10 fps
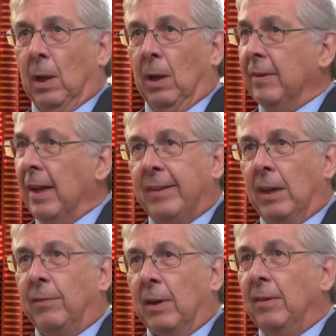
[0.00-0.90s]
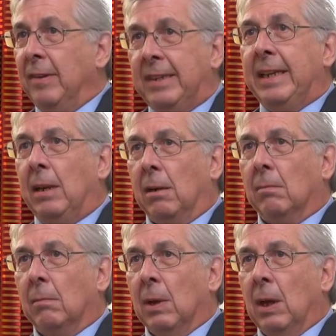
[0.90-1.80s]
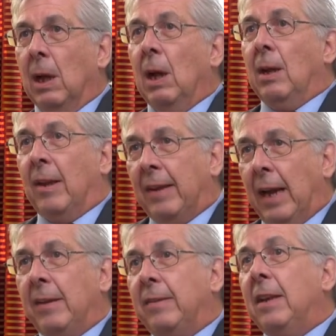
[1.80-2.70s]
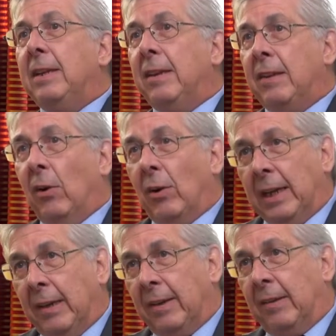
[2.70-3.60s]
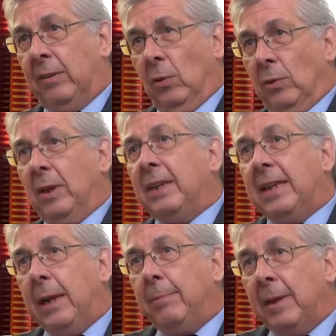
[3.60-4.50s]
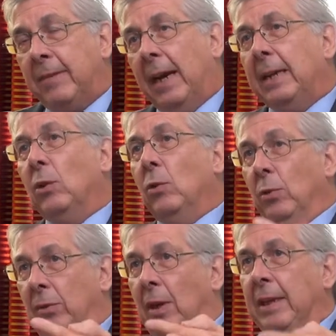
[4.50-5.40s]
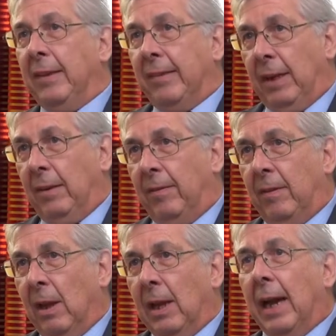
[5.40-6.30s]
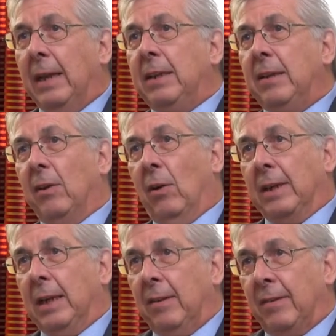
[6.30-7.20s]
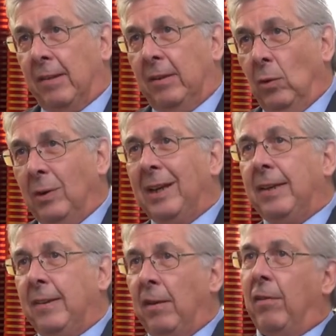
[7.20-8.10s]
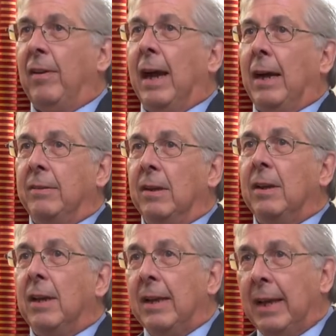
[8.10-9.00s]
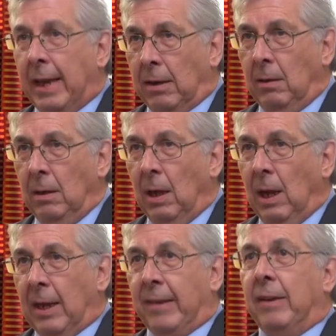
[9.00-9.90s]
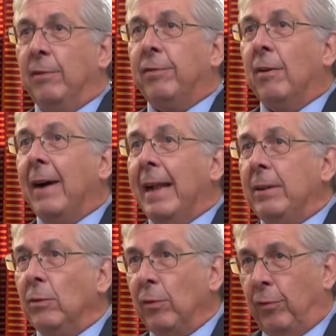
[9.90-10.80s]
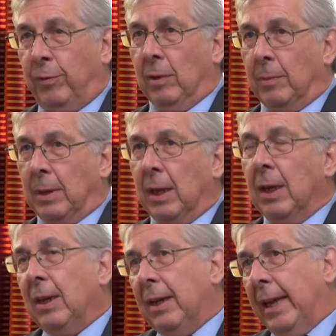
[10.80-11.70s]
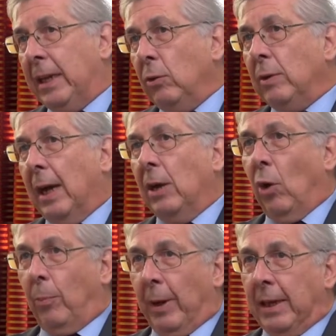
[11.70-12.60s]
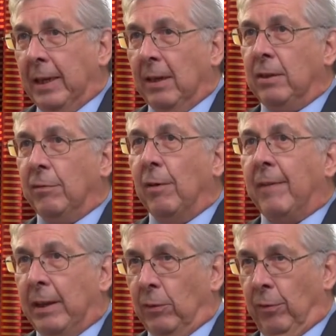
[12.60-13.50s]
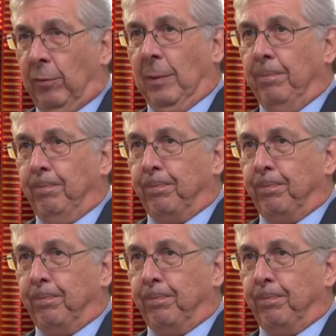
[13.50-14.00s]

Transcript: Das ist ganz einfach, das ist ein Deal. Das heißt, diese Organisationen geben jetzt eine Unterlizenz an diese Organisationen, die sich Staaten nennen. Das sind Verwaltungsfirmen, regional operierende Verwaltungsfirmen.